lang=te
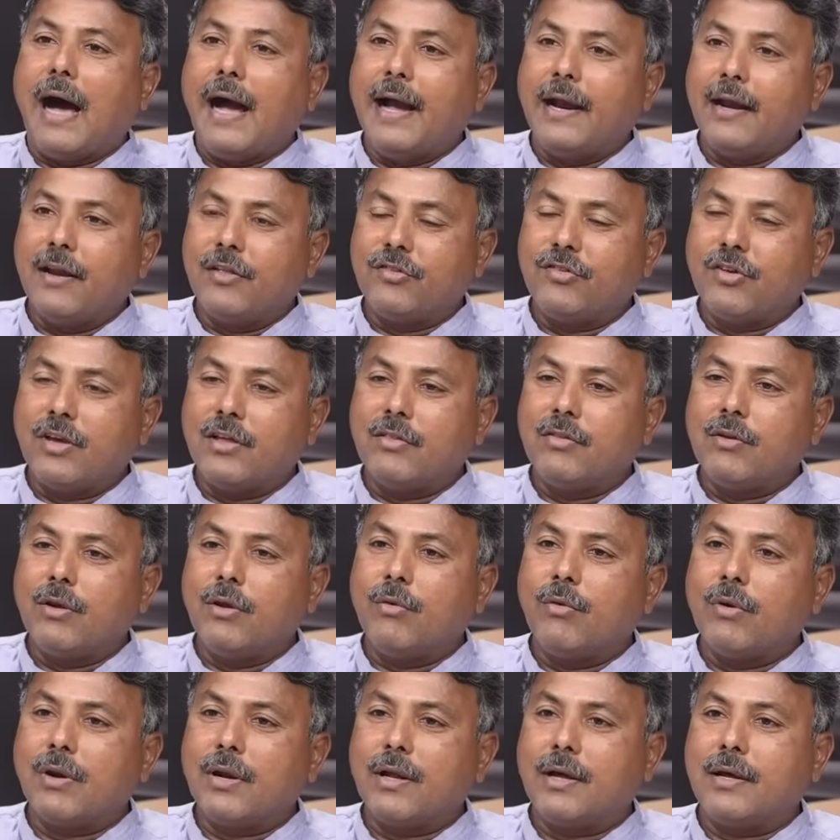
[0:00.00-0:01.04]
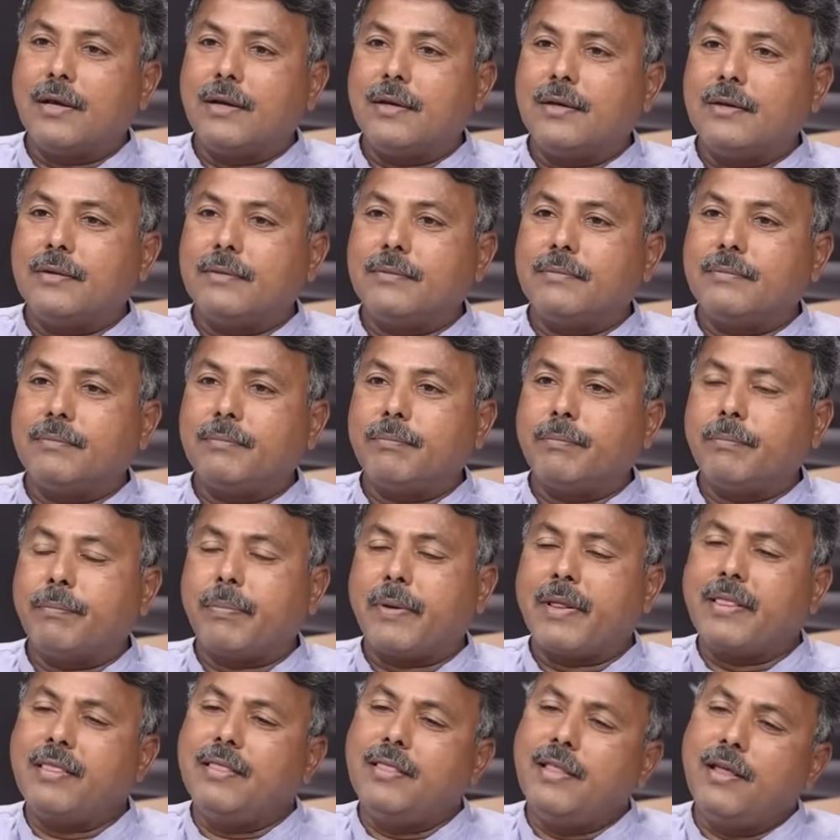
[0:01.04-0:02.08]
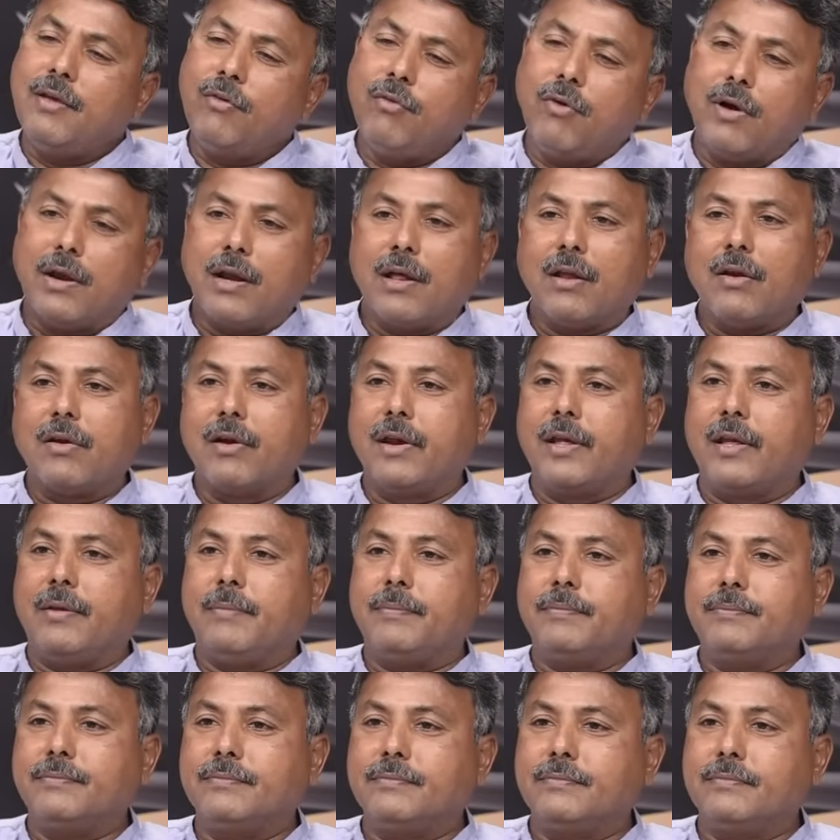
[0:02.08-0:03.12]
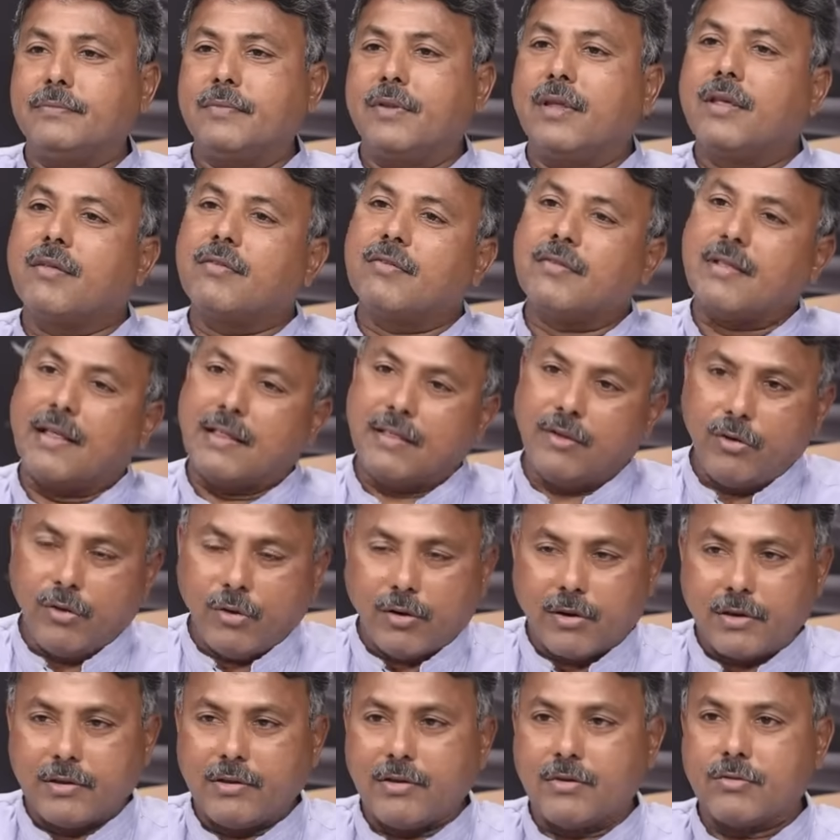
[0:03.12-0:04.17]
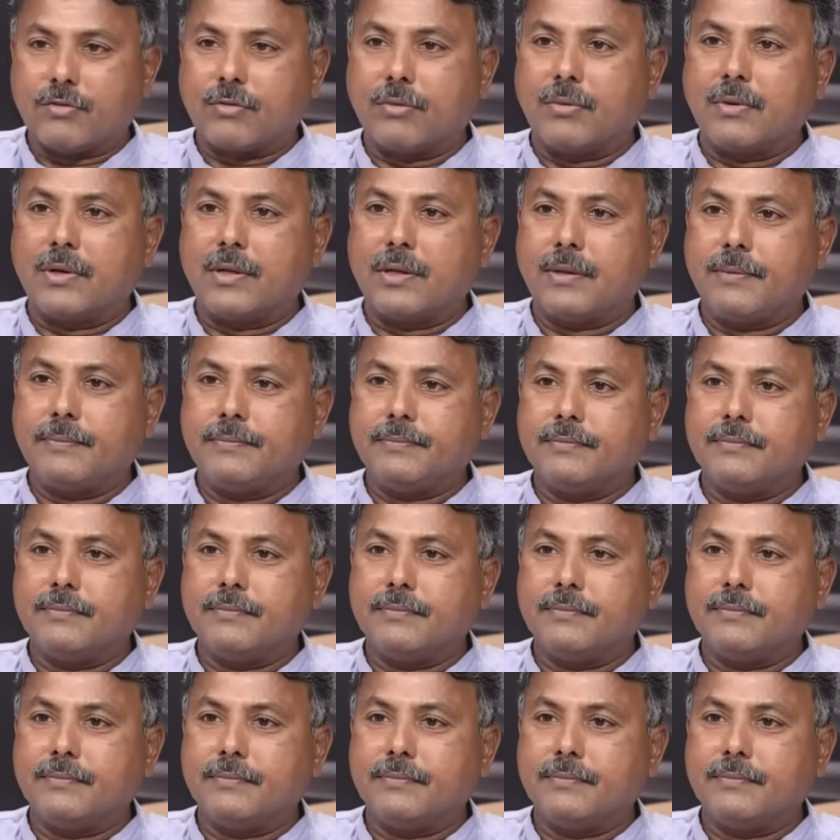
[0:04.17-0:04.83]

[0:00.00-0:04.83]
ఆయన చేతిలో ఉన్న ప్రతి వనరుని సద్వినియోగం చేసుకుంటా